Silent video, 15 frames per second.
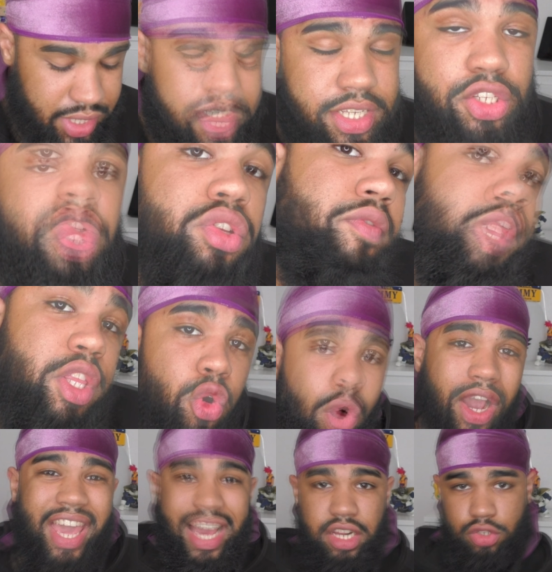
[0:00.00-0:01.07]
c'est une vidéo
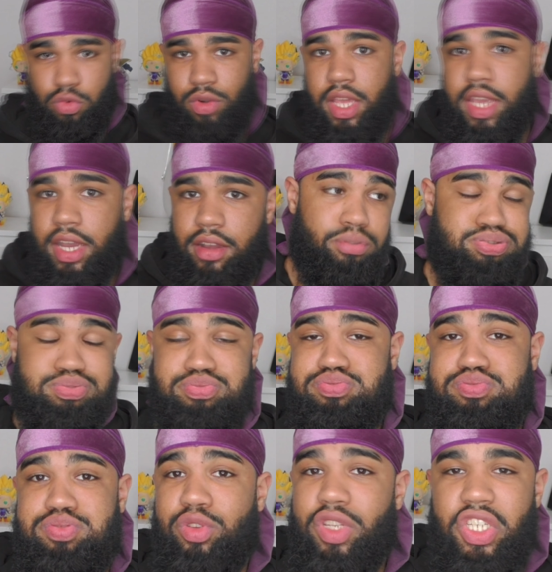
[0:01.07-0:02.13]
réaction les gars.
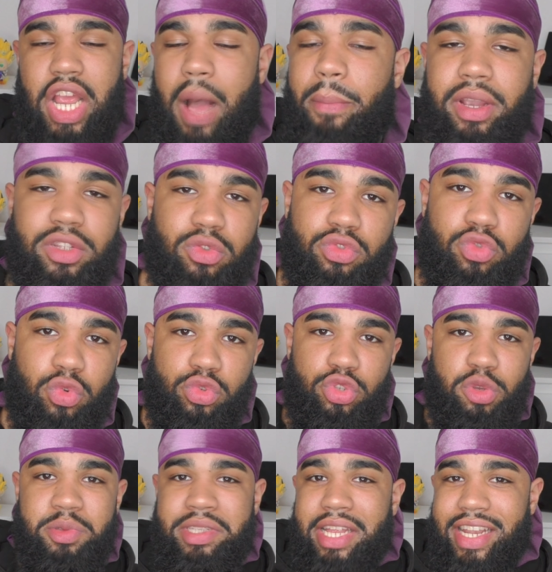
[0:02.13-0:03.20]
J'ai l'impression que sur
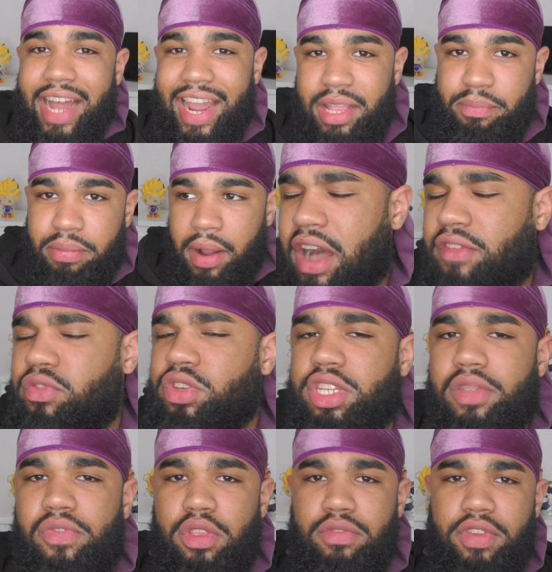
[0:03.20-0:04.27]
YouTube, ça n'arrête pas. Avant,
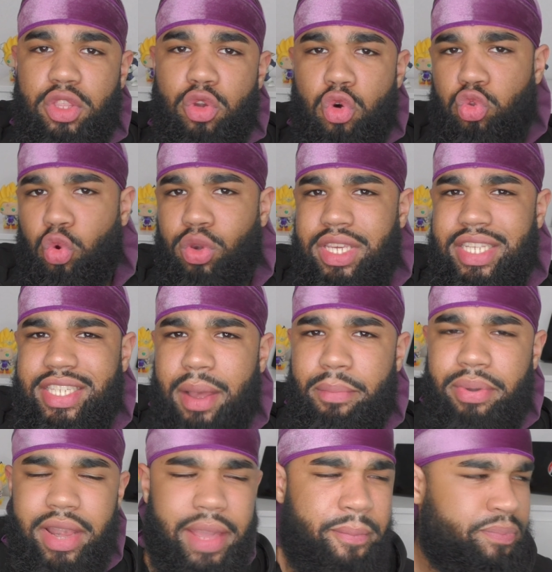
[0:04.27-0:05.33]
j'ai fait une vidéo donc, qui
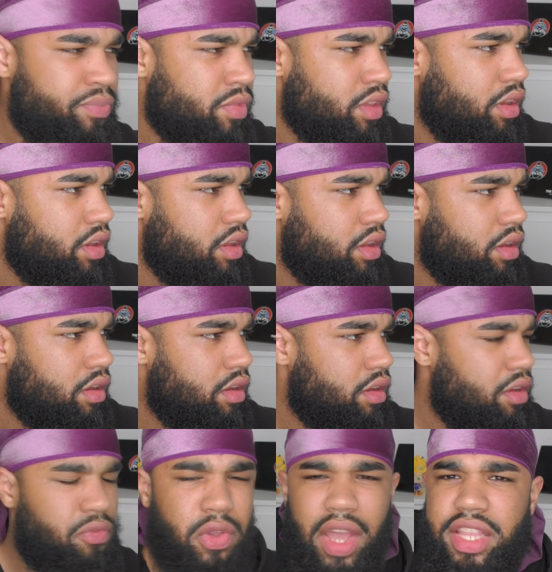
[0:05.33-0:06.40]
s'appelait
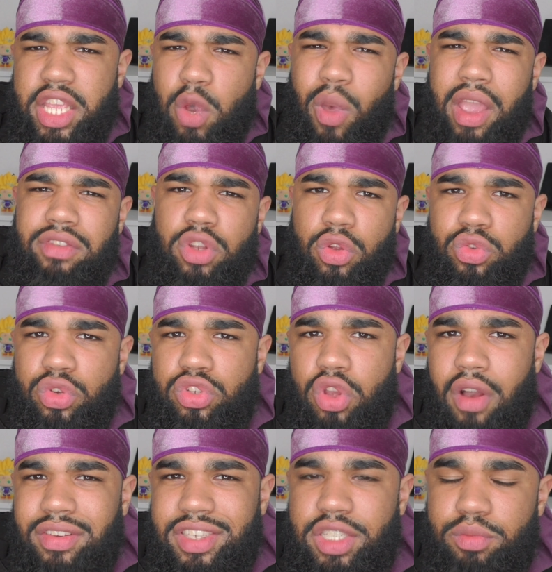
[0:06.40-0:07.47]
faire des waves en deux
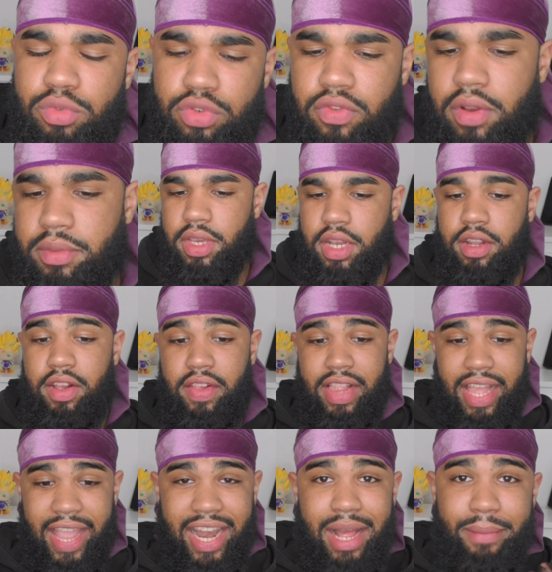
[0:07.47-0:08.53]
heures, si je me souviens bien.
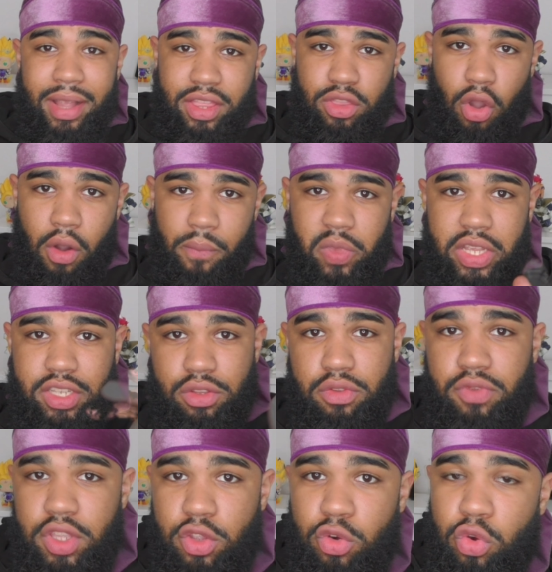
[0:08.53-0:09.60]
Et là maintenant, c'est une
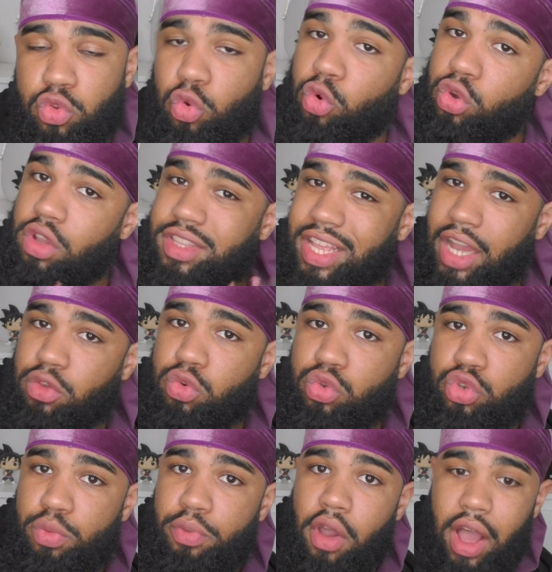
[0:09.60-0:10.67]
vidéo donc d'un
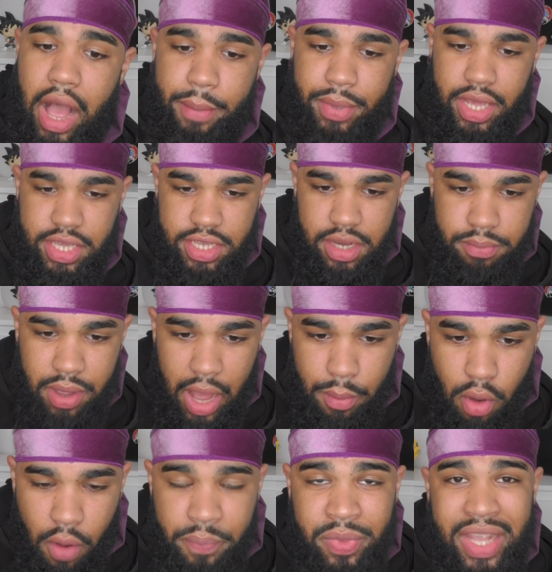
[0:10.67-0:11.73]
youtubeur américain
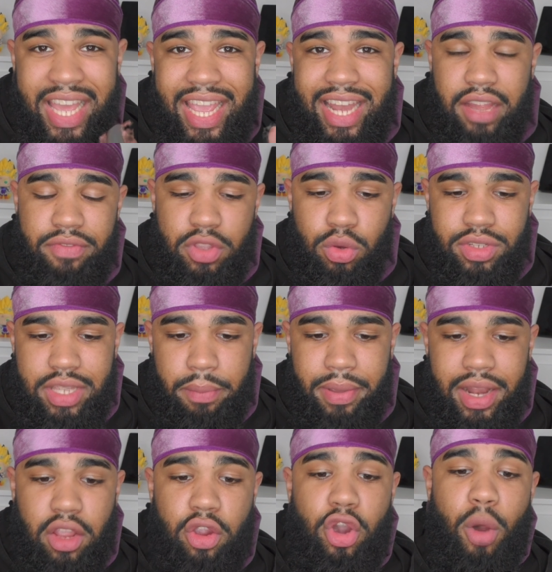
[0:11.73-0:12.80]
apparemment. Et la vidéo
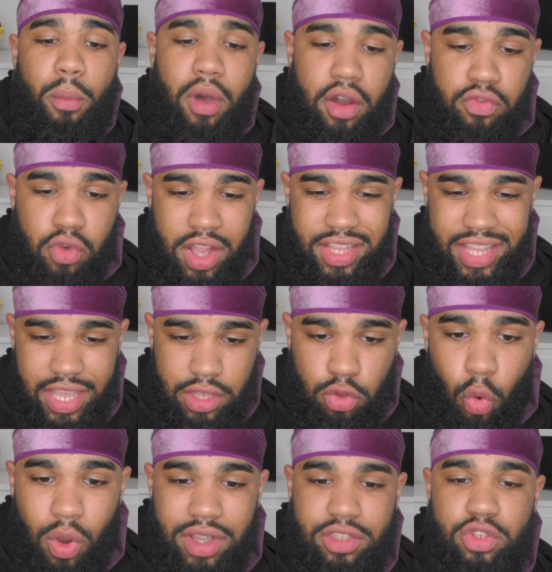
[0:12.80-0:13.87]
s'appelle Comment avoir des
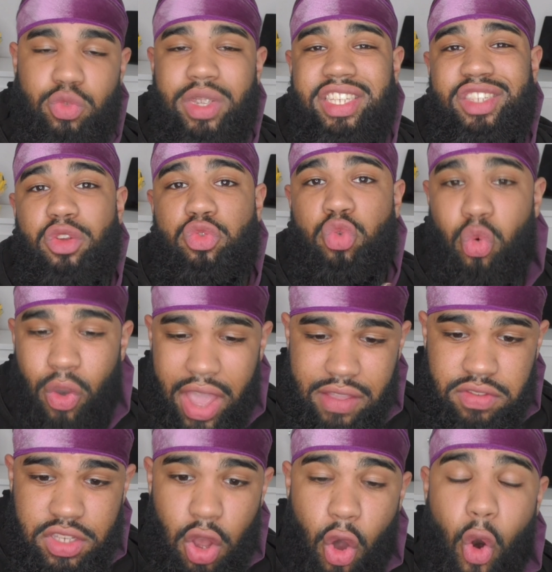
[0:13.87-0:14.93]
360
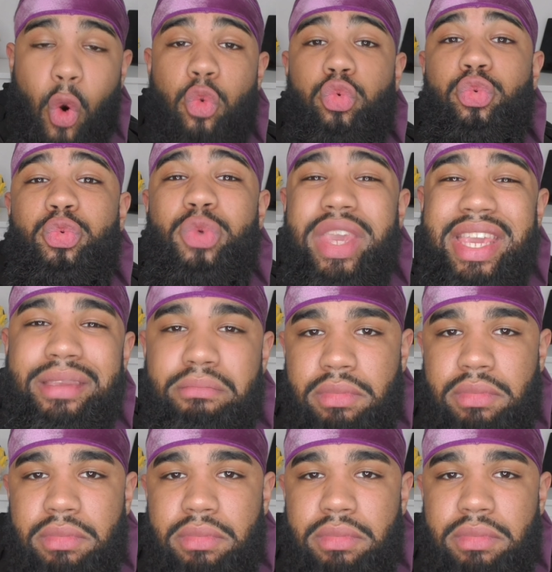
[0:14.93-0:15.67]
waves en 8